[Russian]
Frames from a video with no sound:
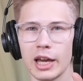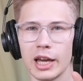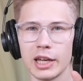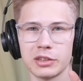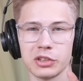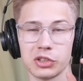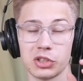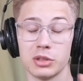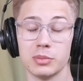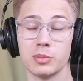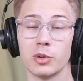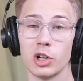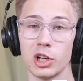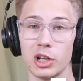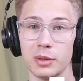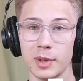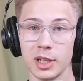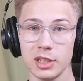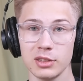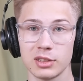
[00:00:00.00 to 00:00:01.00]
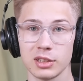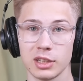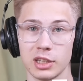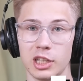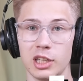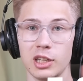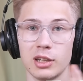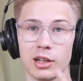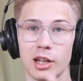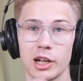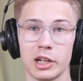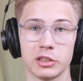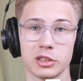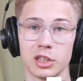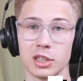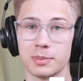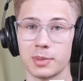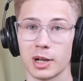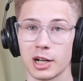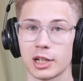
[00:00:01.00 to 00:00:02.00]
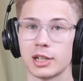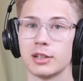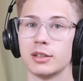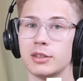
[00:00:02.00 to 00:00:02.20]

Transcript: Это седьмой элемент и Линкен Парк.